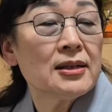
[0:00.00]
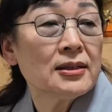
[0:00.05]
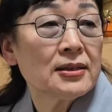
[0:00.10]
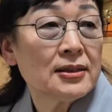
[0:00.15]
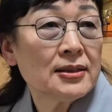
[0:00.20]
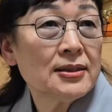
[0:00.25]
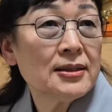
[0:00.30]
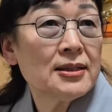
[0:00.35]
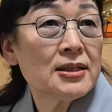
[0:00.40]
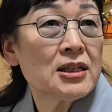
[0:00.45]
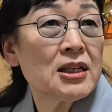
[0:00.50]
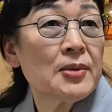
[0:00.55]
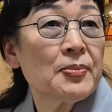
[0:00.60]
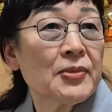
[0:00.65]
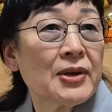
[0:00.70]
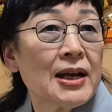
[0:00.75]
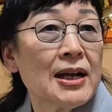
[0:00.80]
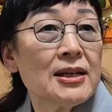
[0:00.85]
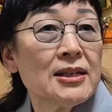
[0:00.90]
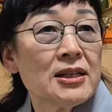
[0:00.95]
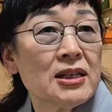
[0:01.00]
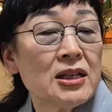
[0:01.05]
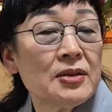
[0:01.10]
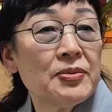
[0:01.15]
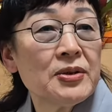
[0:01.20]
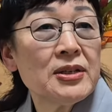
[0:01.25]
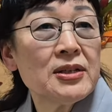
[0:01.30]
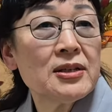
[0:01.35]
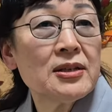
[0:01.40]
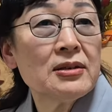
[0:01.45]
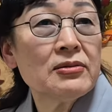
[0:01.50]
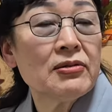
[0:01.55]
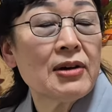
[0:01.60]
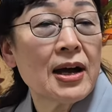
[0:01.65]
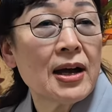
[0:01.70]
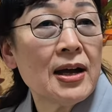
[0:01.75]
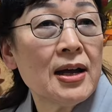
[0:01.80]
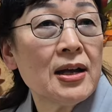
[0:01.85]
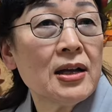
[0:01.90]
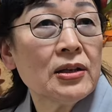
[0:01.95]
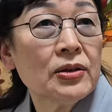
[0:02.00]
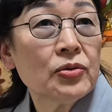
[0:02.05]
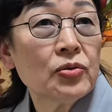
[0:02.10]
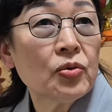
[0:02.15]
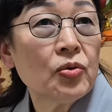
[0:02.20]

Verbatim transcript: 그 10간 12지와